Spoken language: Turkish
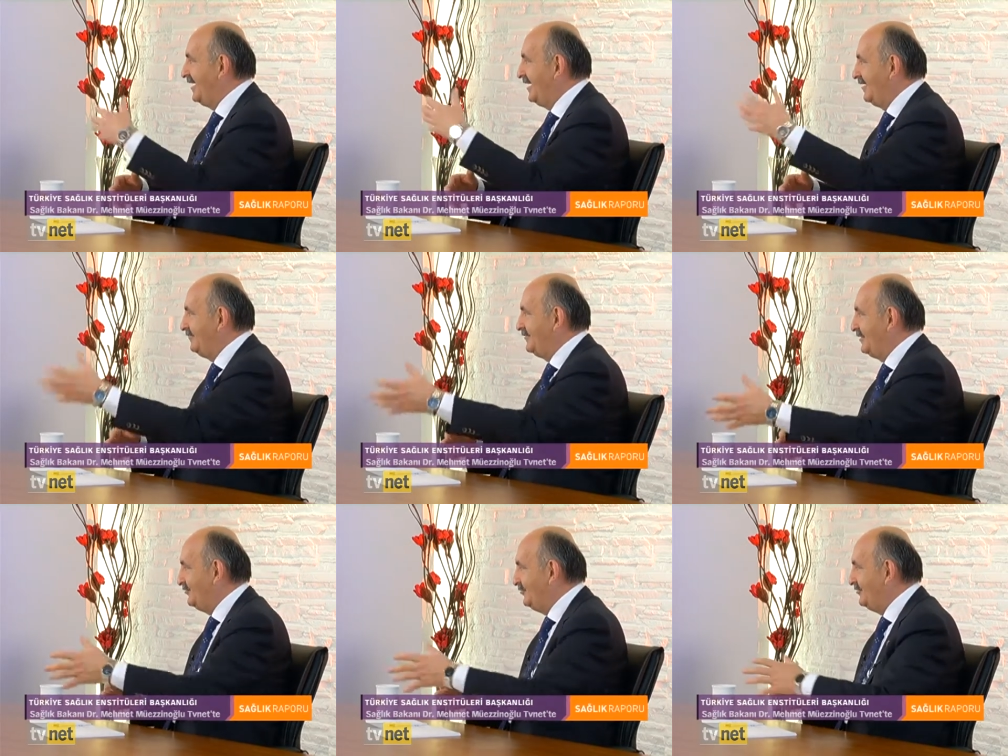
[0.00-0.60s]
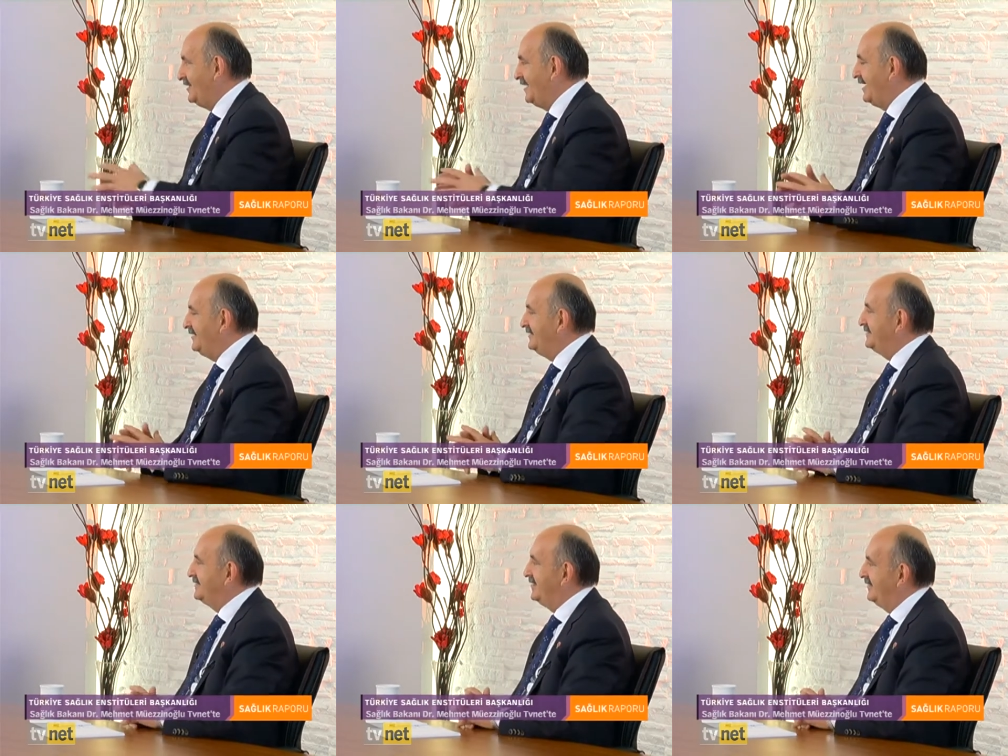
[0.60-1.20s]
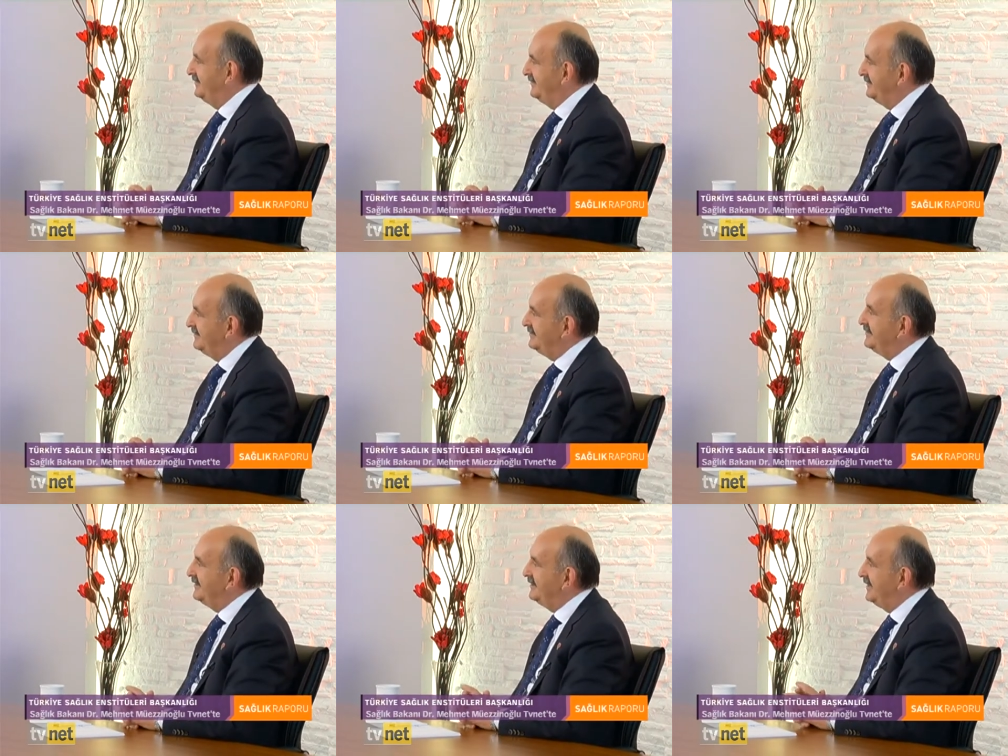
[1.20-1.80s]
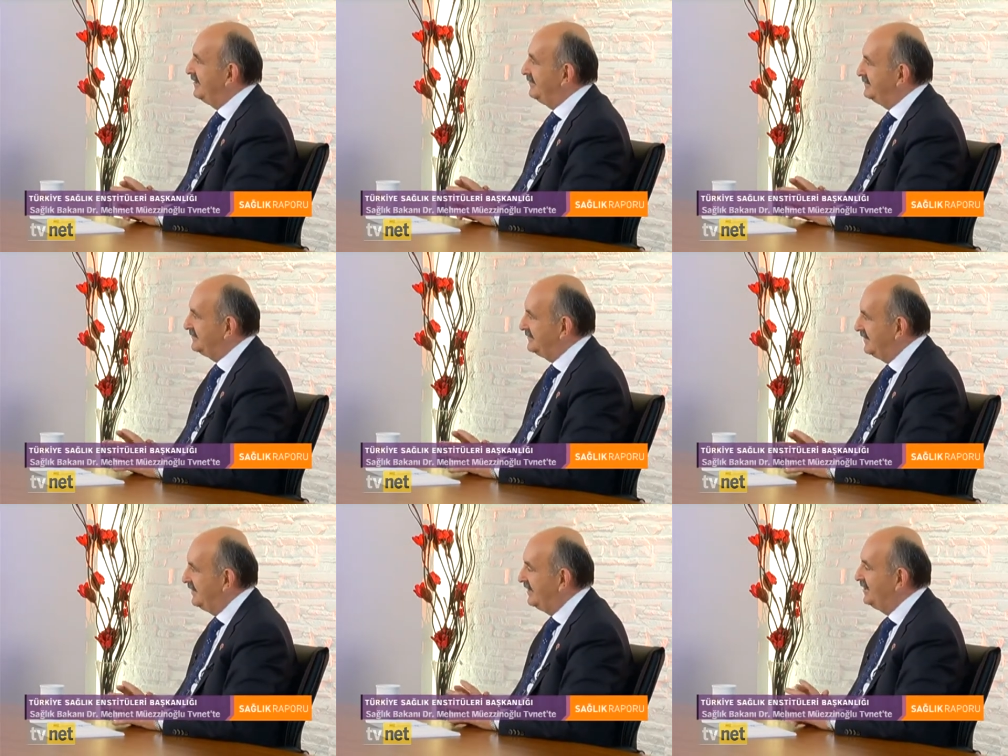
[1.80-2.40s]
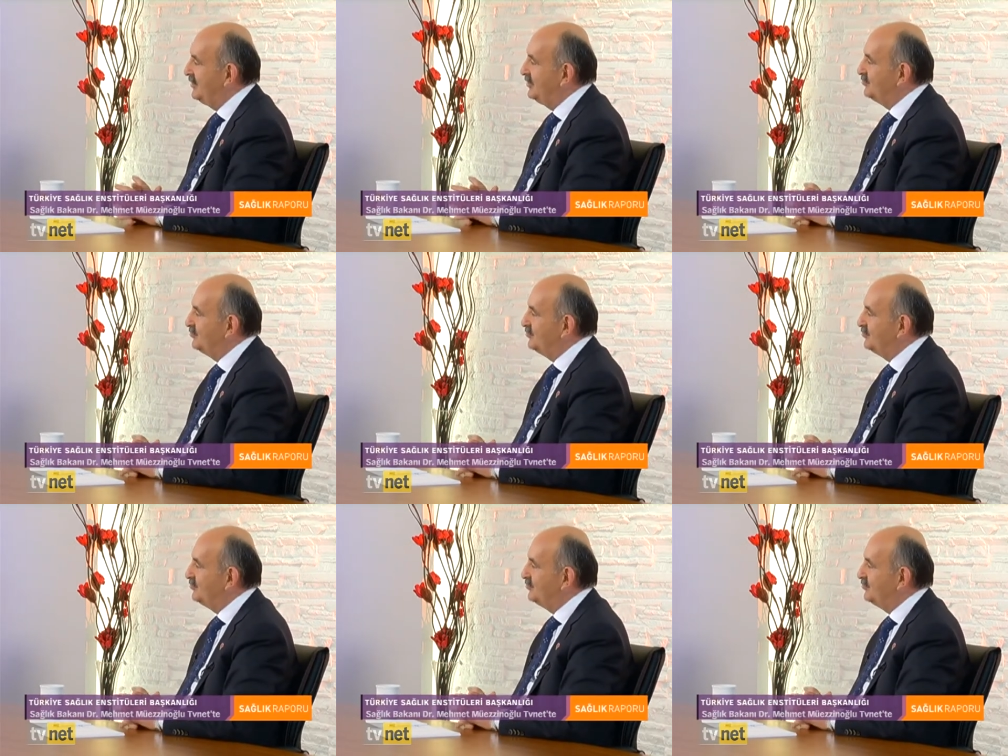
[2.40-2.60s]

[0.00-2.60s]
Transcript: hem de dünya insanlığının tedavisine